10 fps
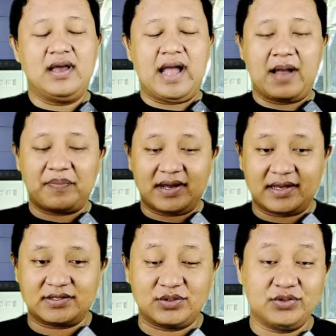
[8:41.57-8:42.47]

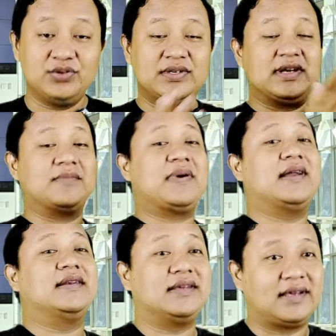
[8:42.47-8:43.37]
apakah setuju dengan Pak
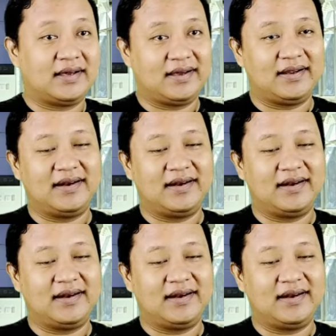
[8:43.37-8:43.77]
Andika.